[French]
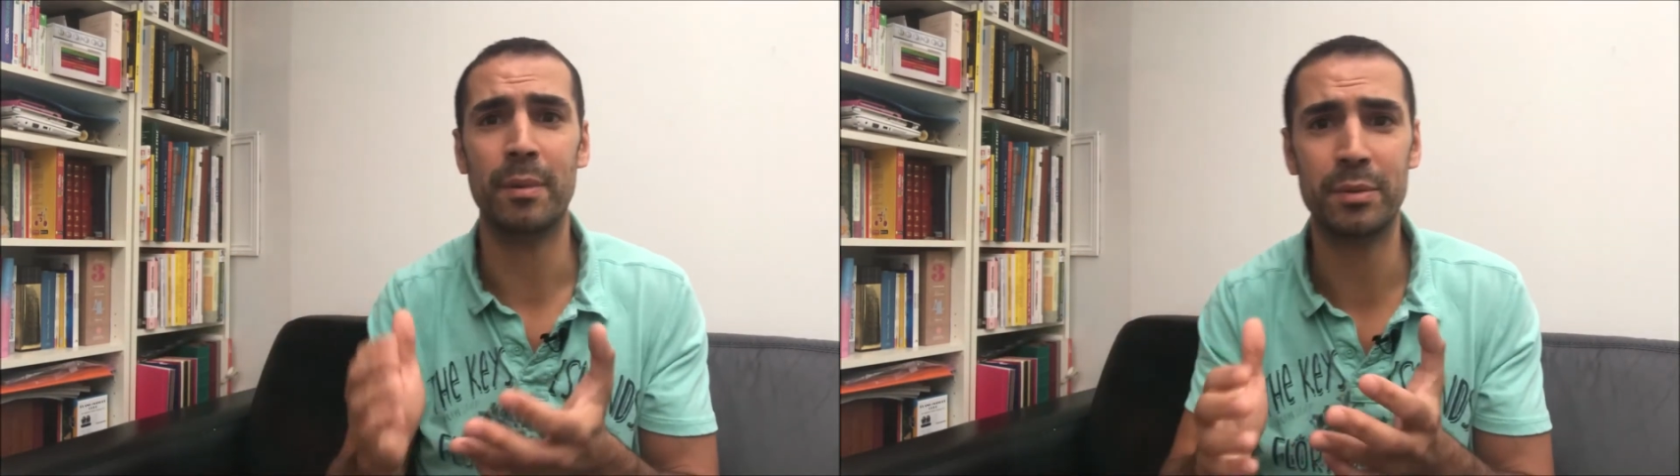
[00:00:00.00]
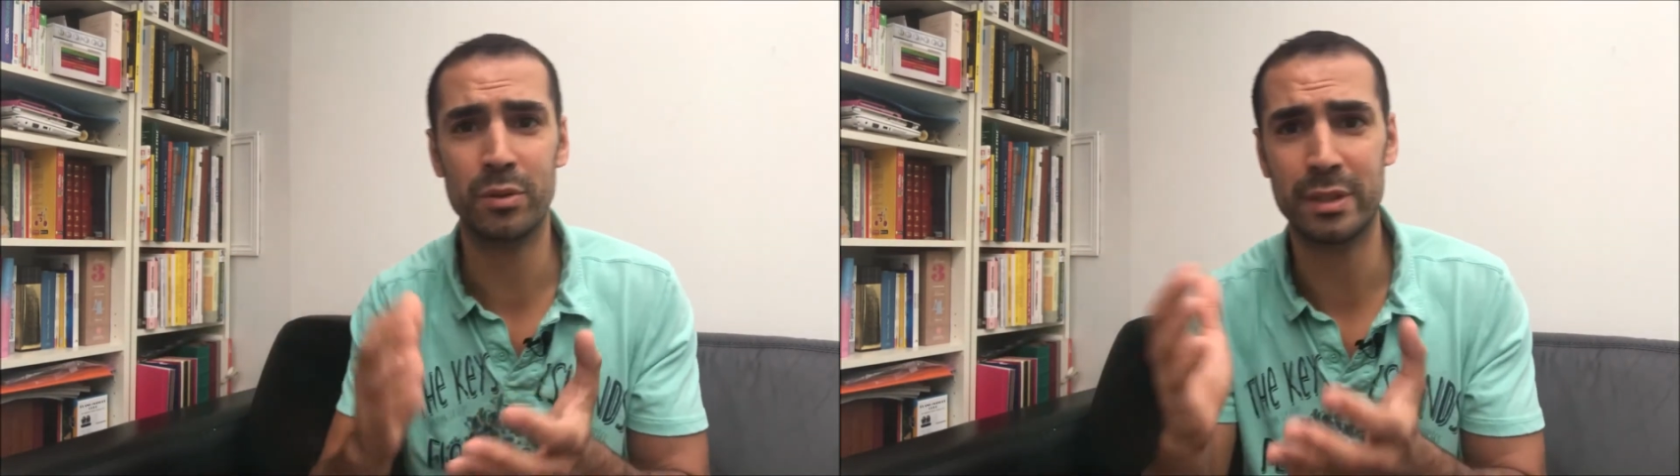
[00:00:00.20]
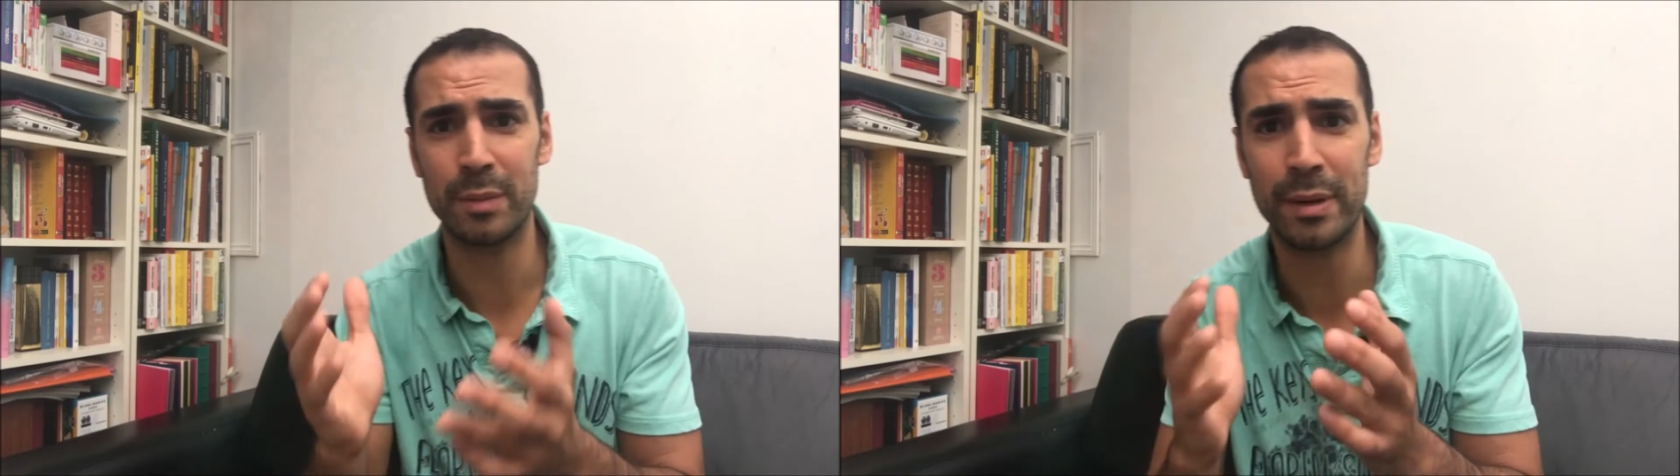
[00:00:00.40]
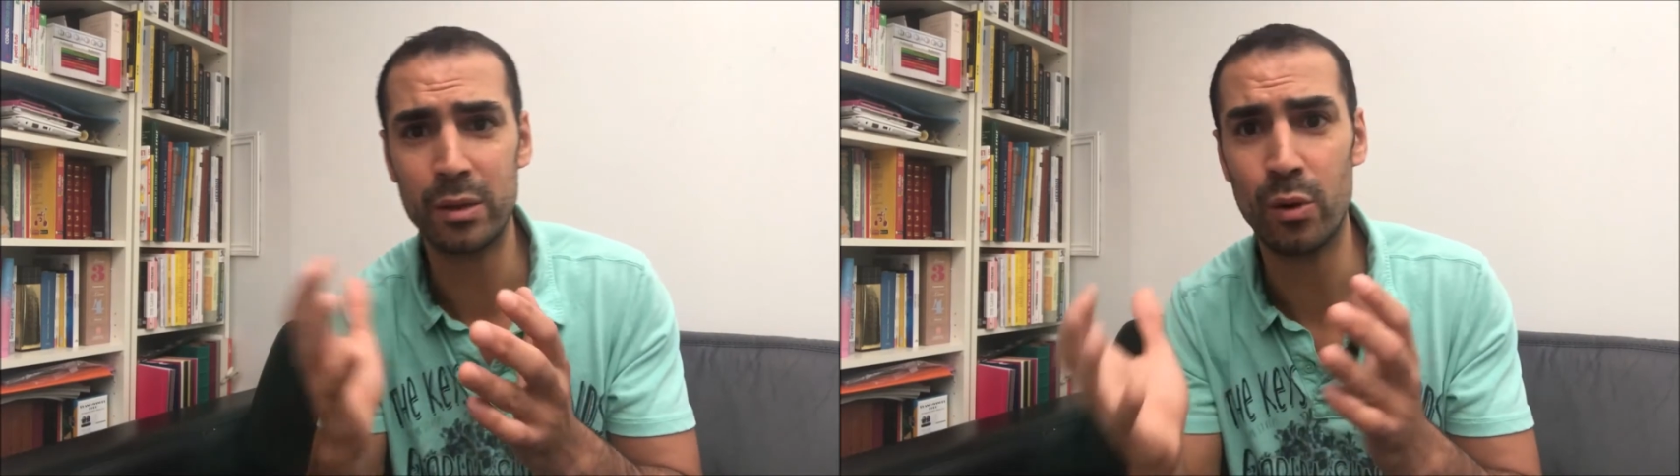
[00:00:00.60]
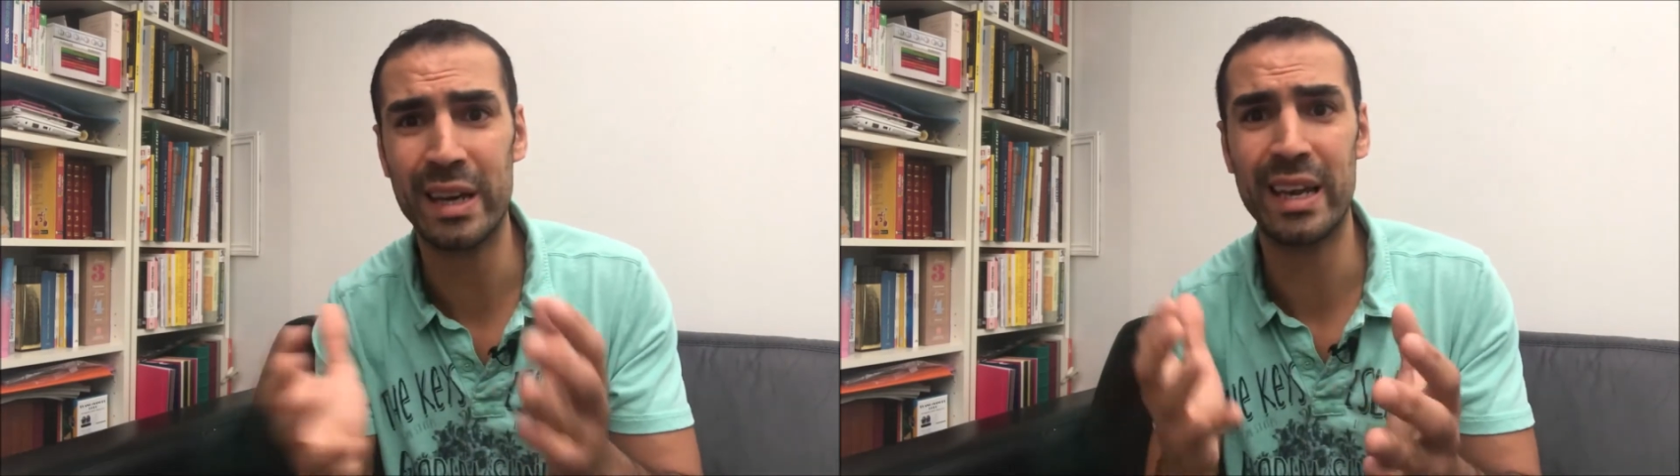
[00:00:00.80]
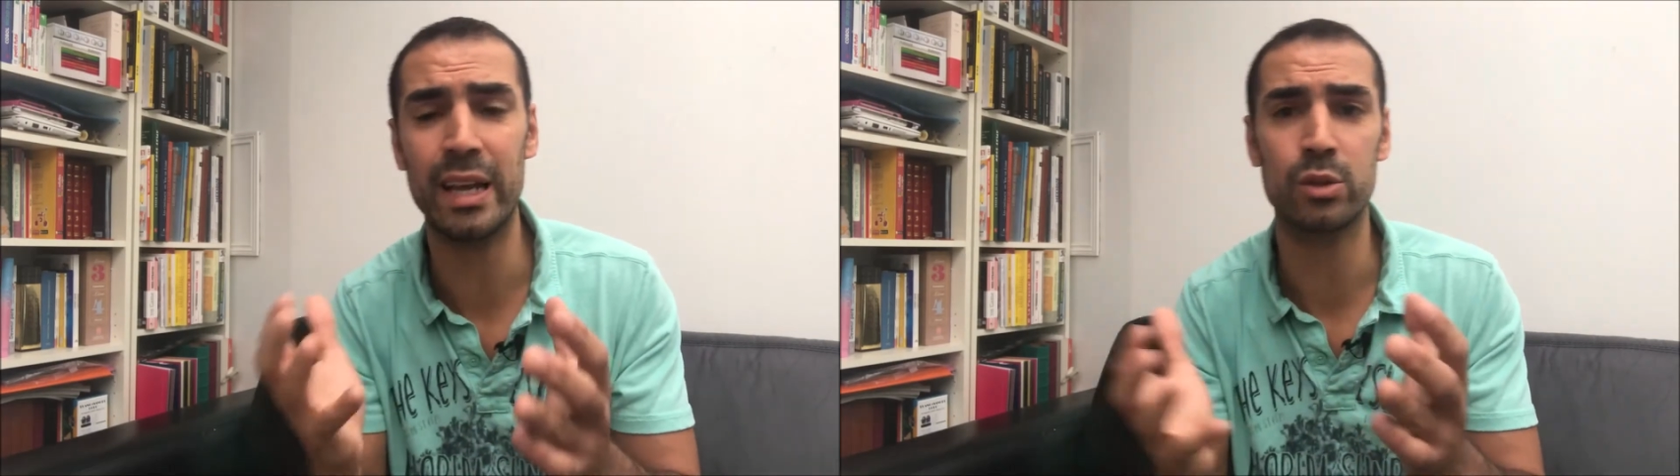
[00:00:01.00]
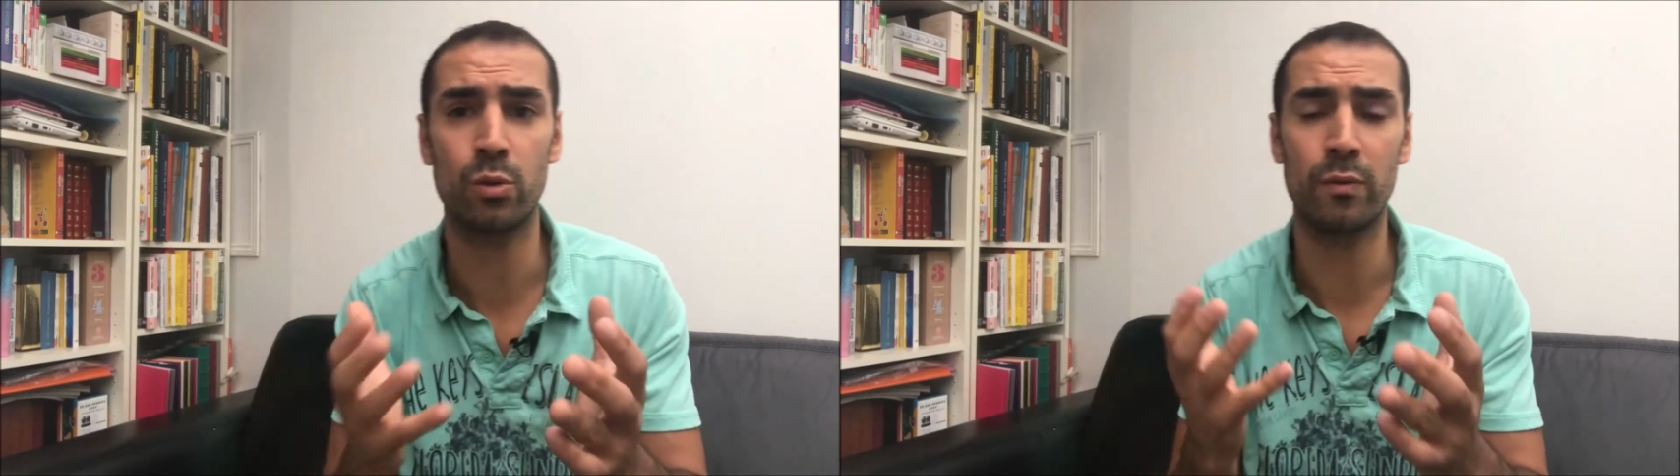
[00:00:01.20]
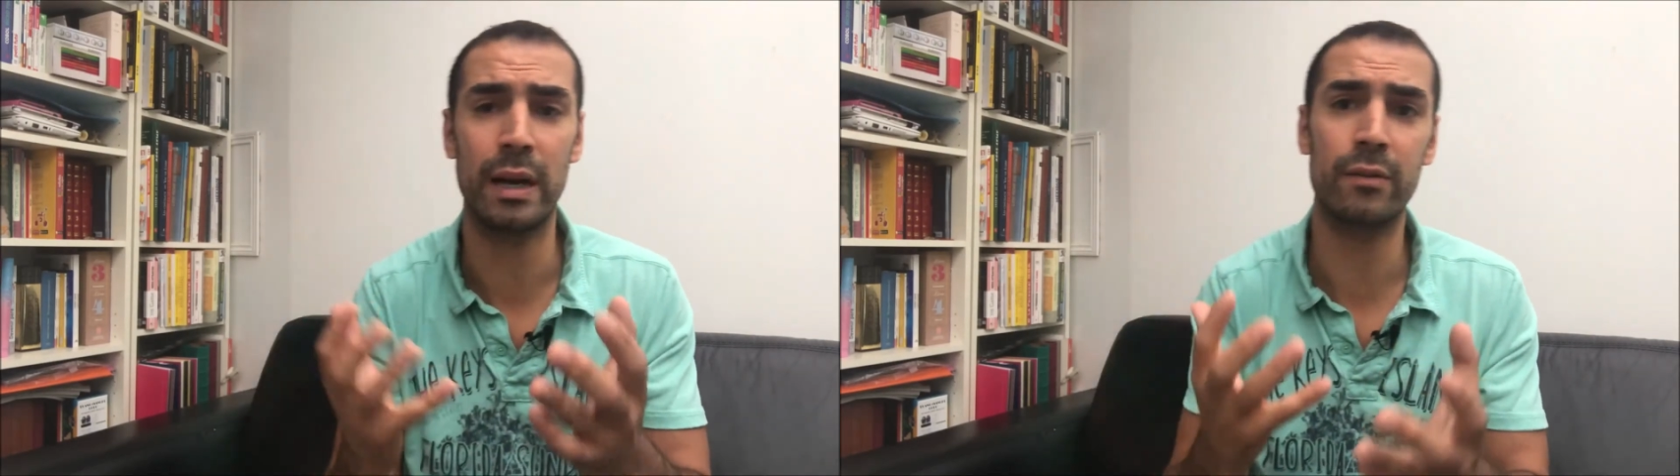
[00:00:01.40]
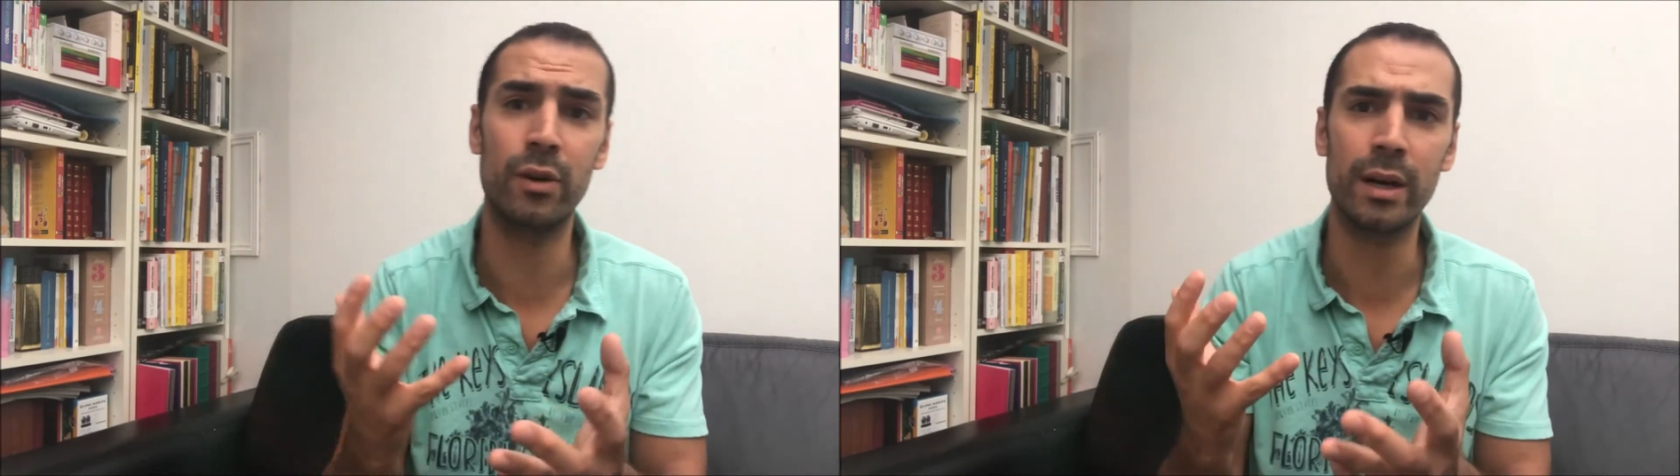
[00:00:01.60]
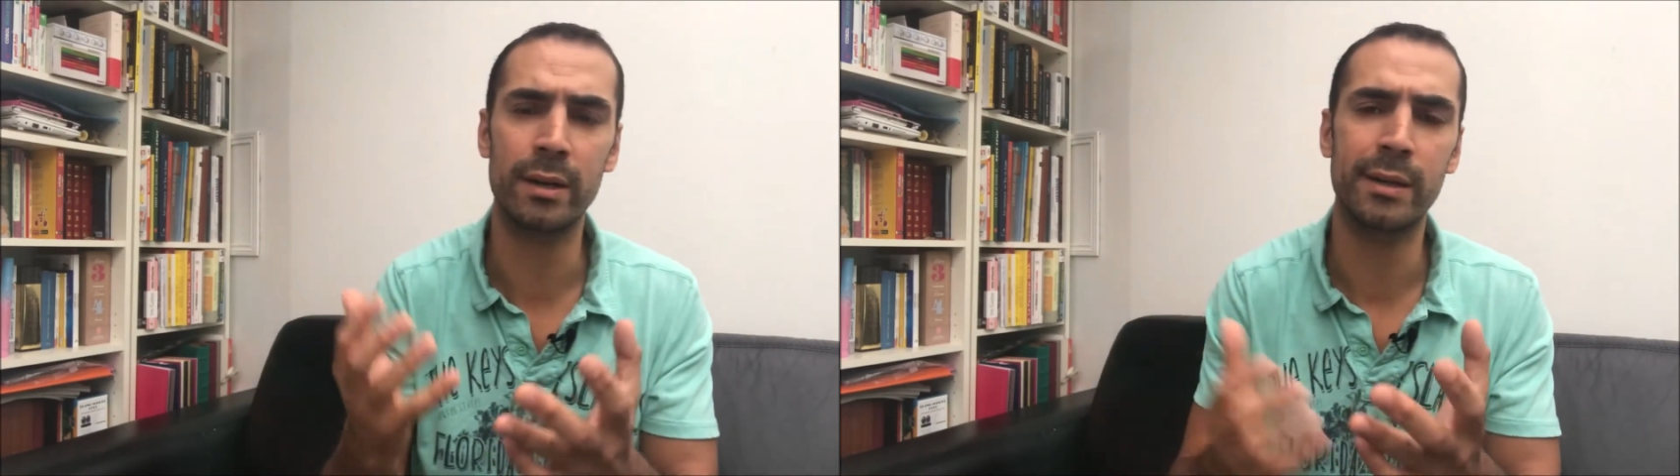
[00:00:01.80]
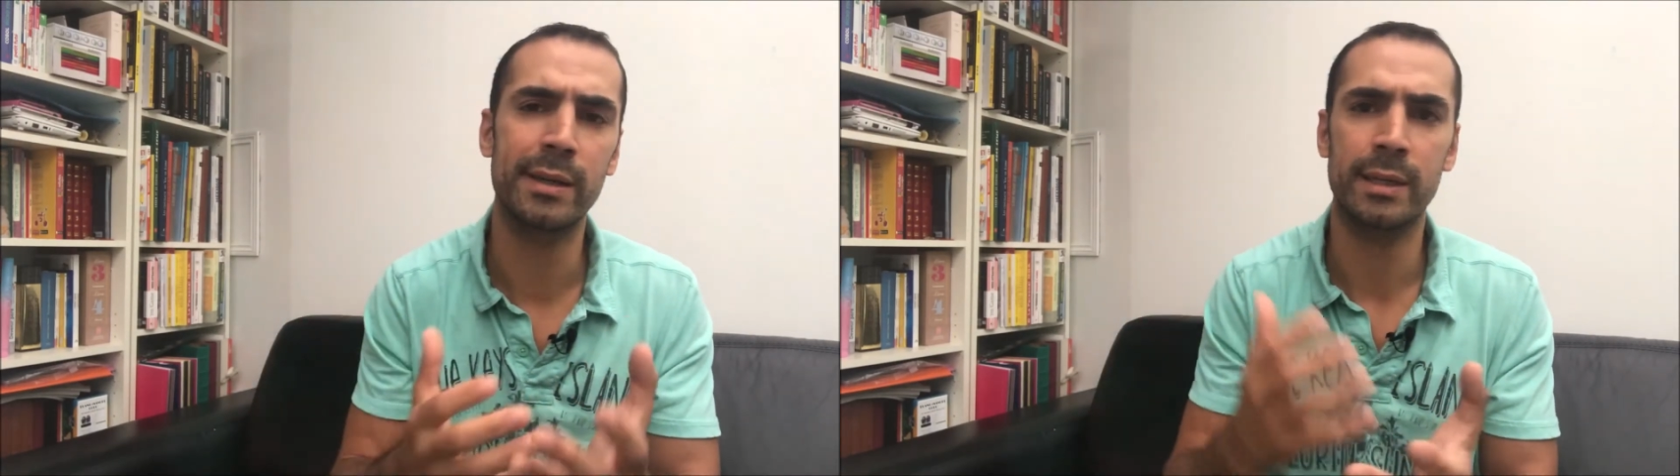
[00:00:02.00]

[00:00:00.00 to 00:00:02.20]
même si on ne sait pas trop à quel âge on va l'avoir.